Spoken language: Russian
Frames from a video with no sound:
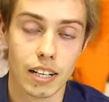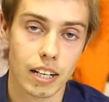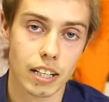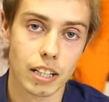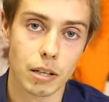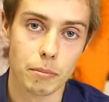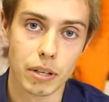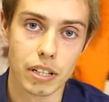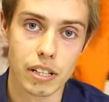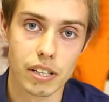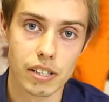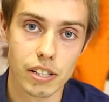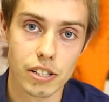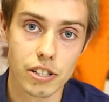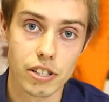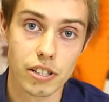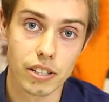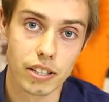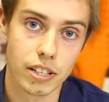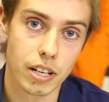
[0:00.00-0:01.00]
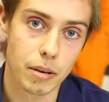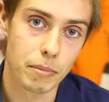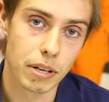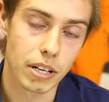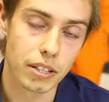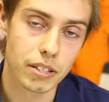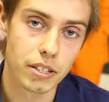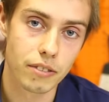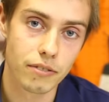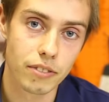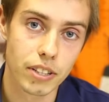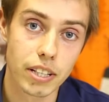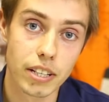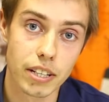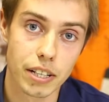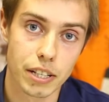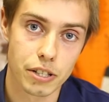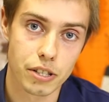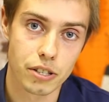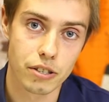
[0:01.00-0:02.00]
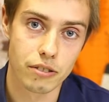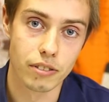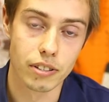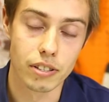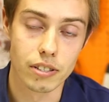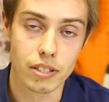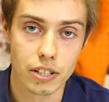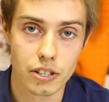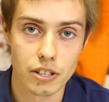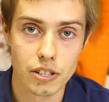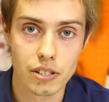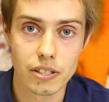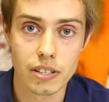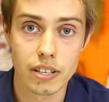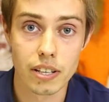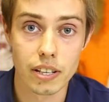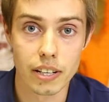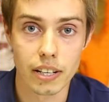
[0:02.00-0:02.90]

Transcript: Она предназначена для оперативной и качественной зачистки,